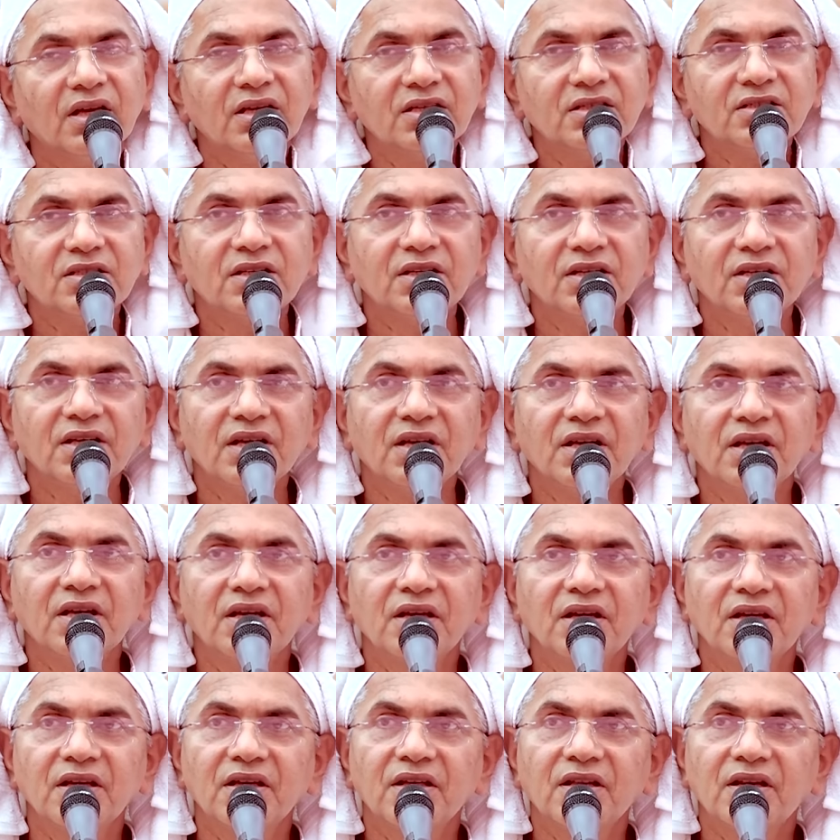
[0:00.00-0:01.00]
इसलिए
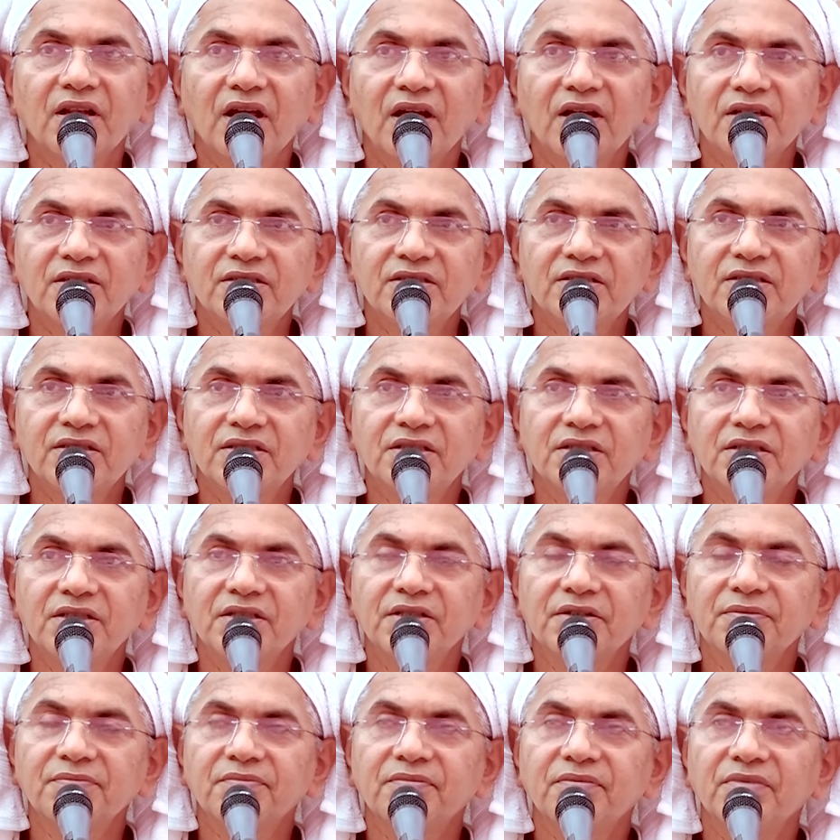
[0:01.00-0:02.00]
राज जी
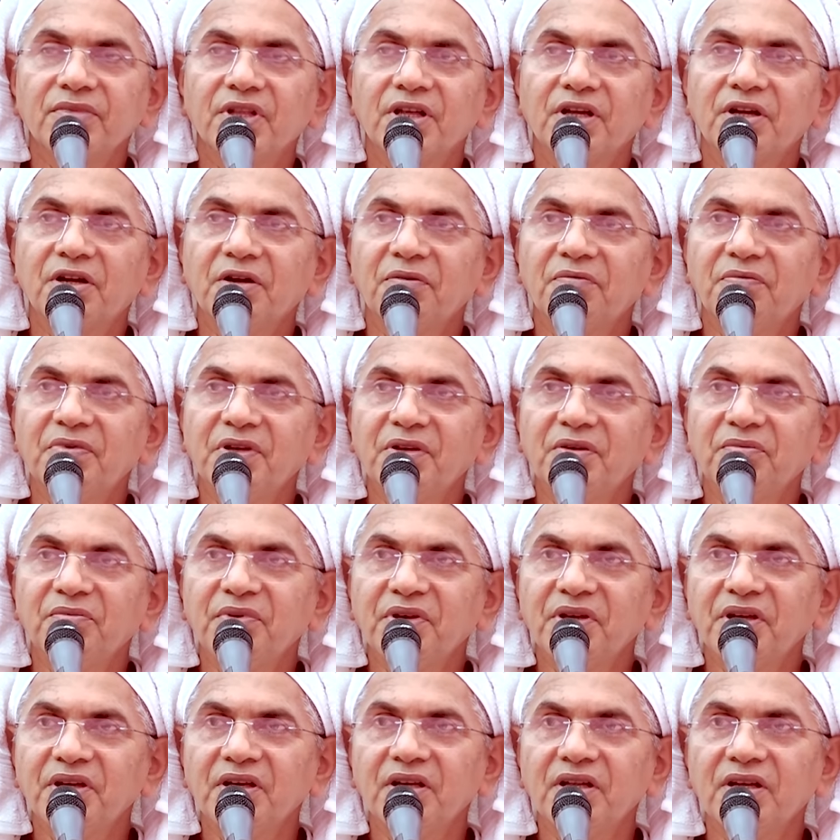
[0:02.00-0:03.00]
कभी
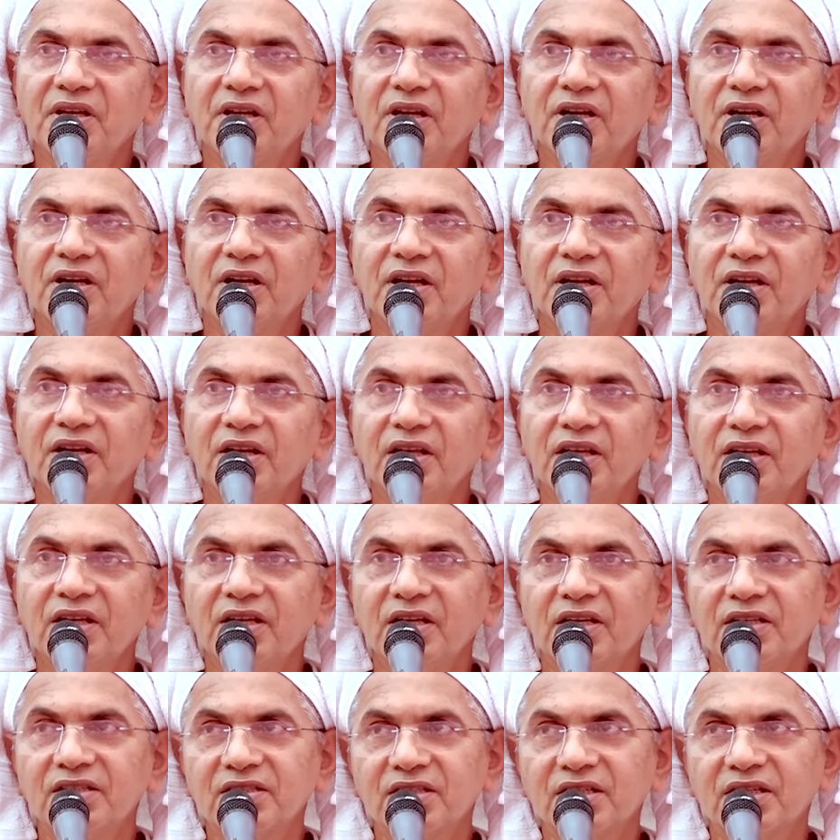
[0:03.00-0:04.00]
भी निर्णय नहीं
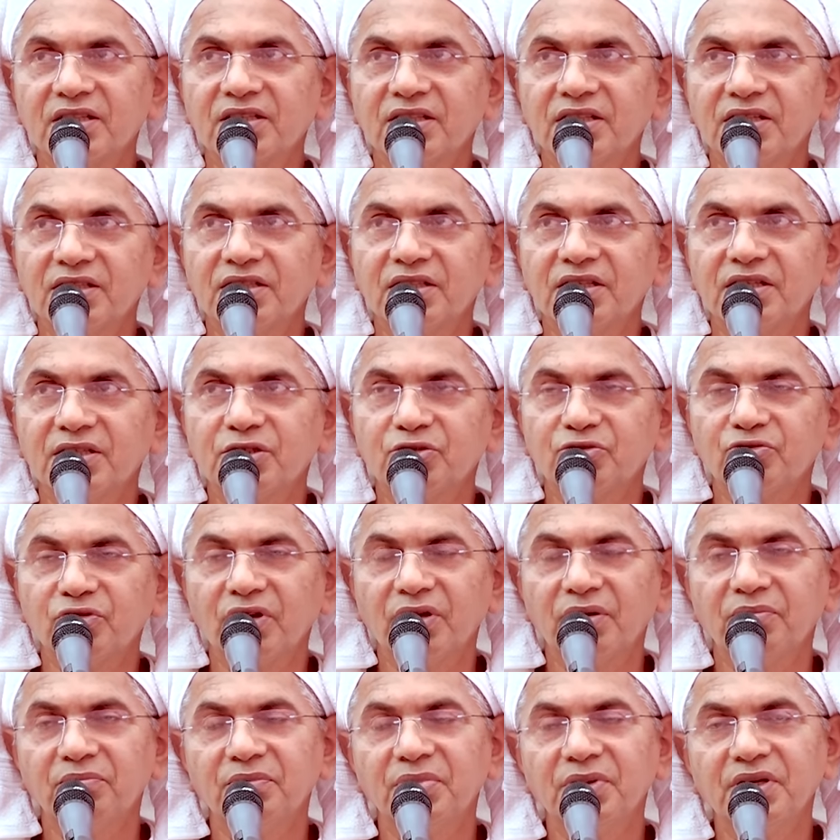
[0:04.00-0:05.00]
कर सकते थे
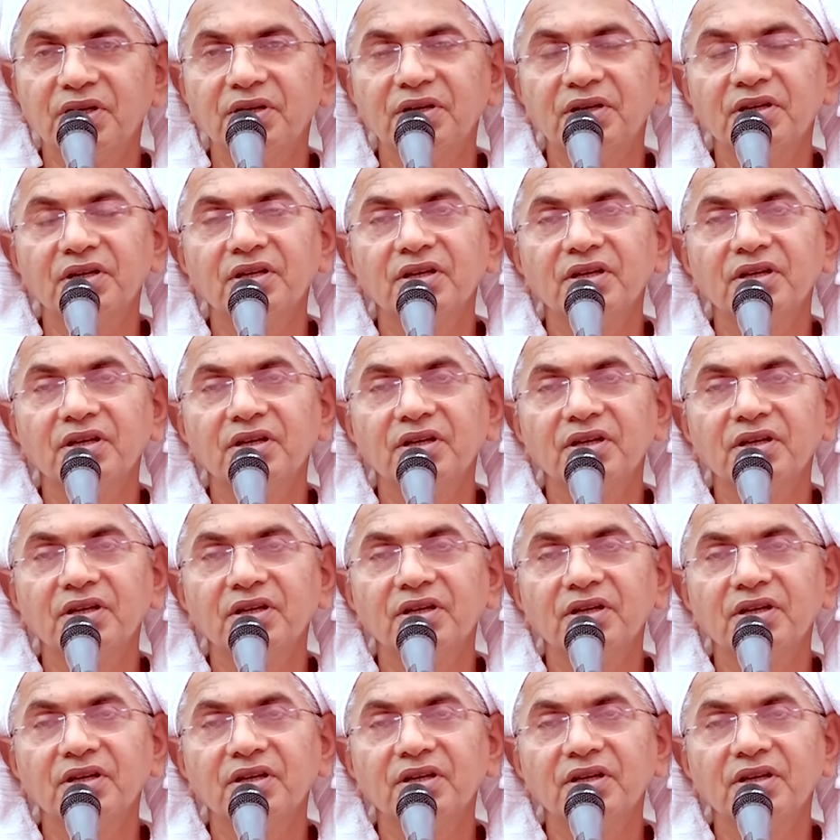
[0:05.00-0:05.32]
स्वयं भी